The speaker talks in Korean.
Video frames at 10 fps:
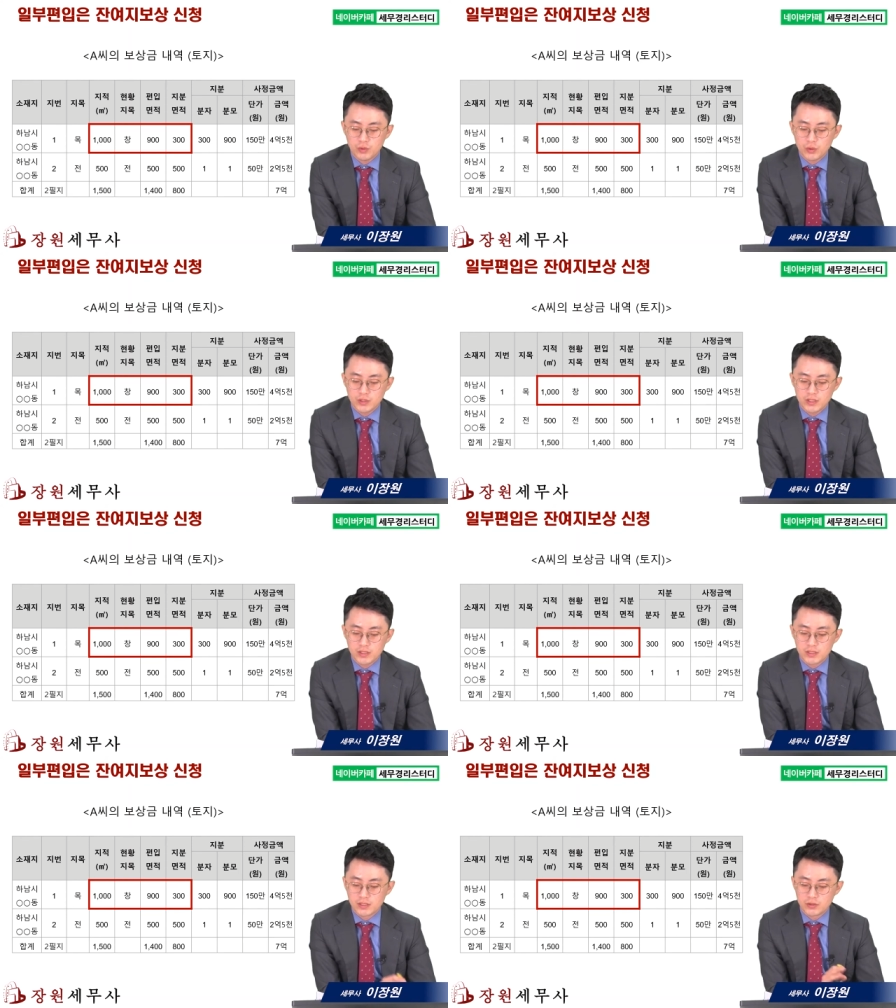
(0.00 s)

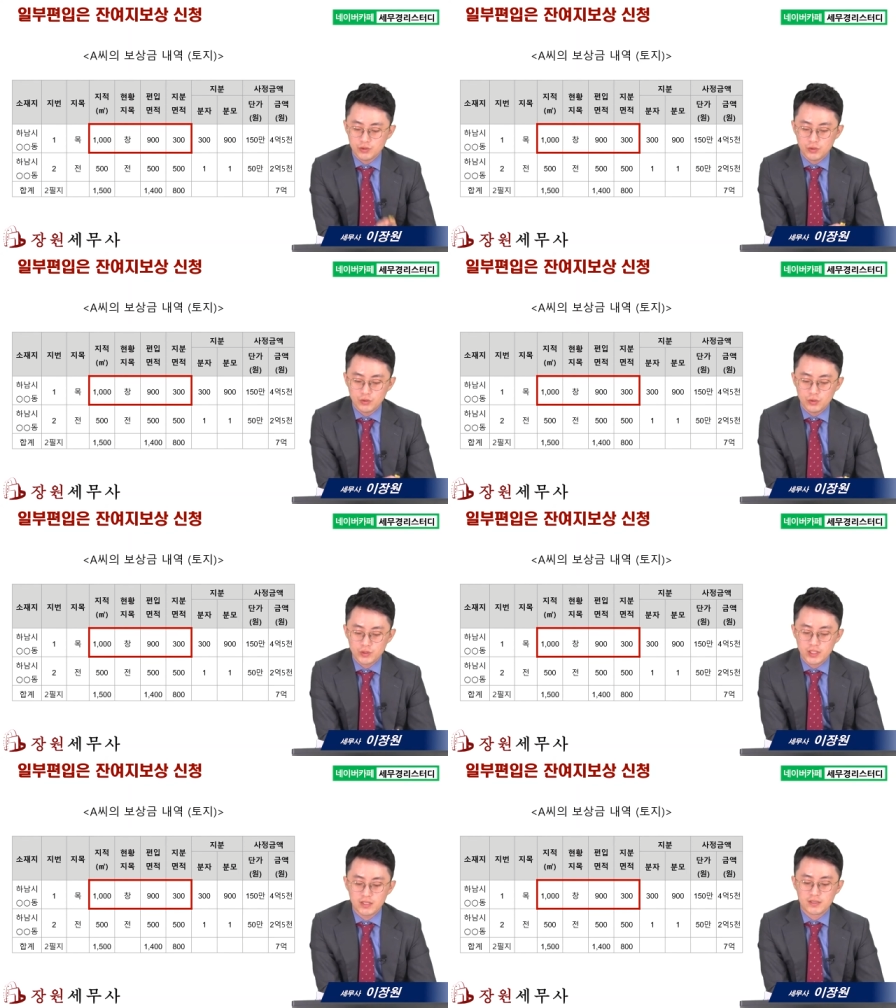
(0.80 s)
토지 그 수용
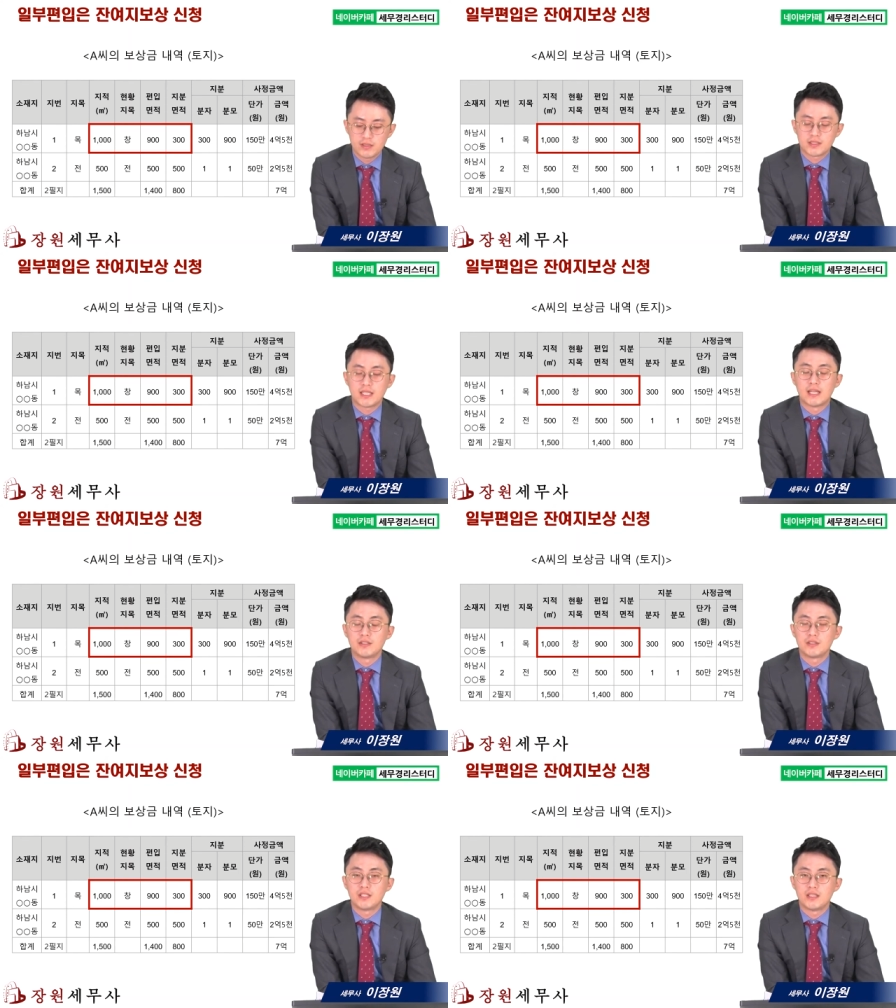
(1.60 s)
토지에 대해서
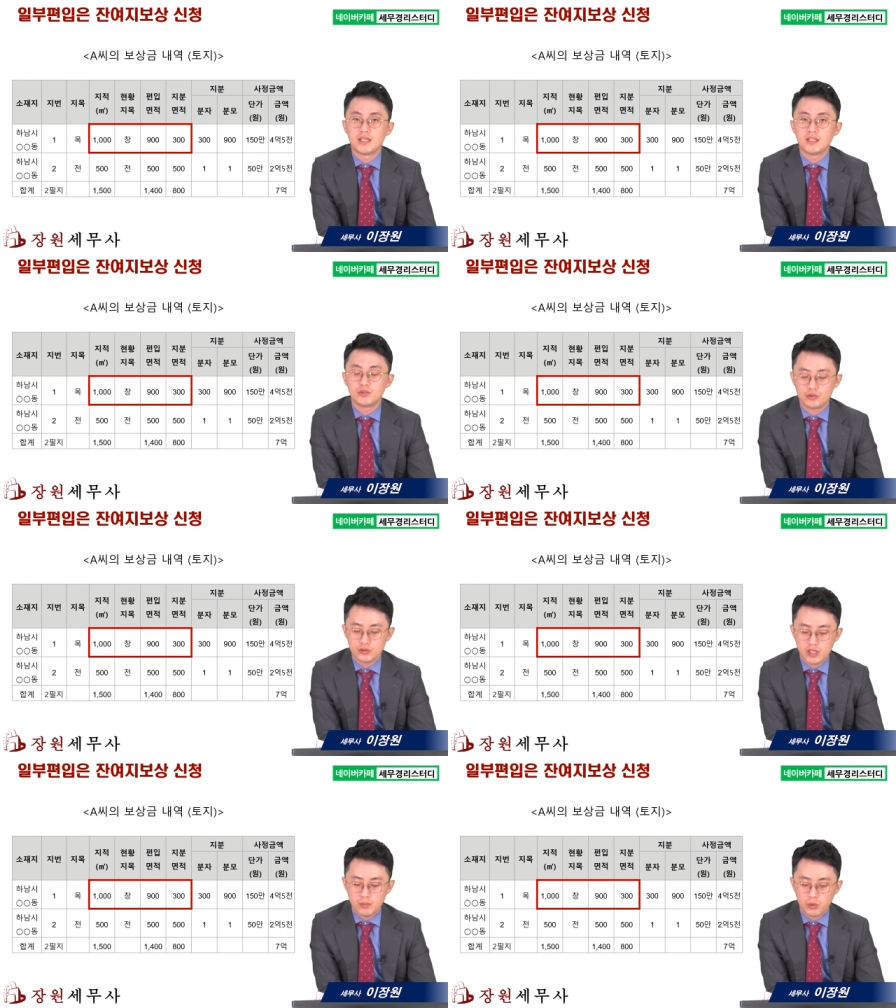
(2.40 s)
잔여지에 대한
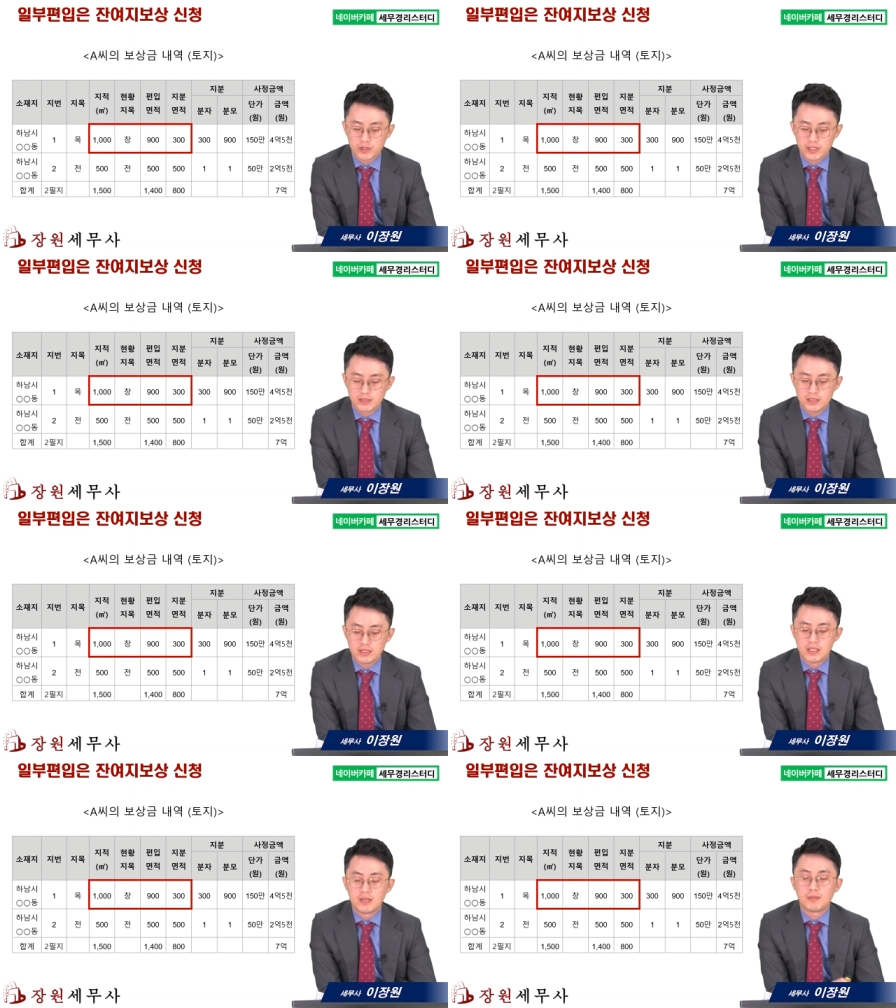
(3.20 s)
추가 보상을
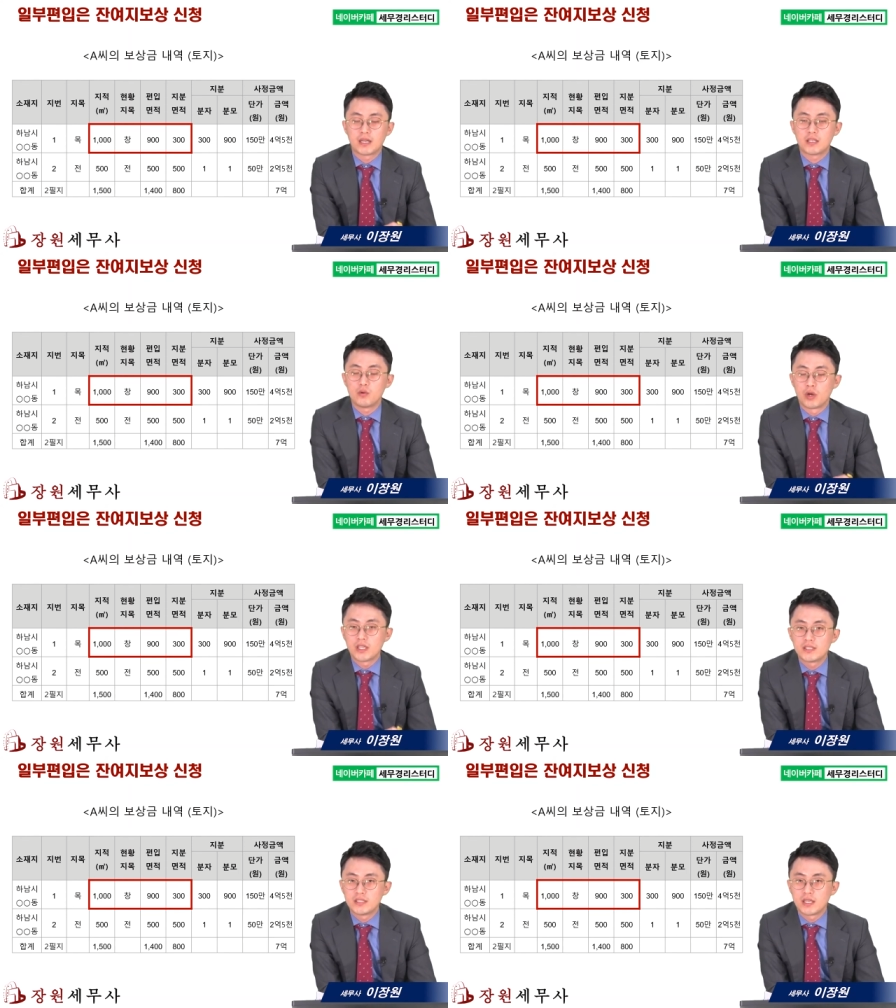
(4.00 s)
받길
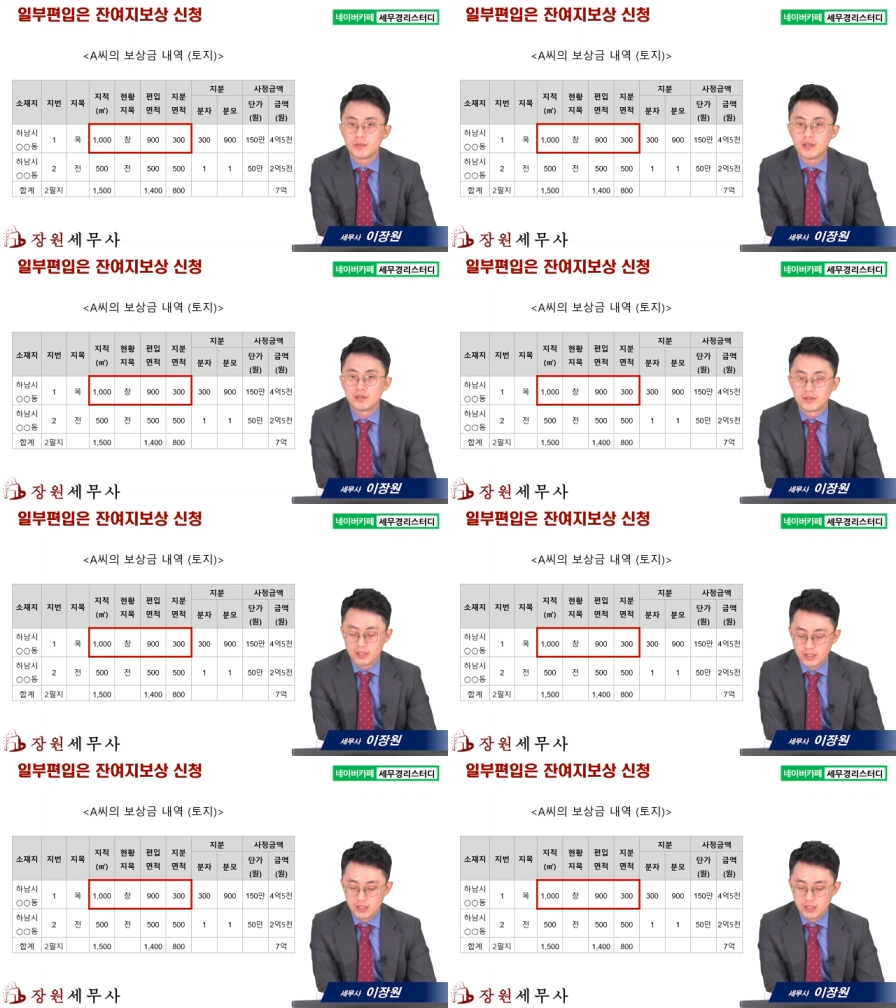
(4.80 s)
원하신다면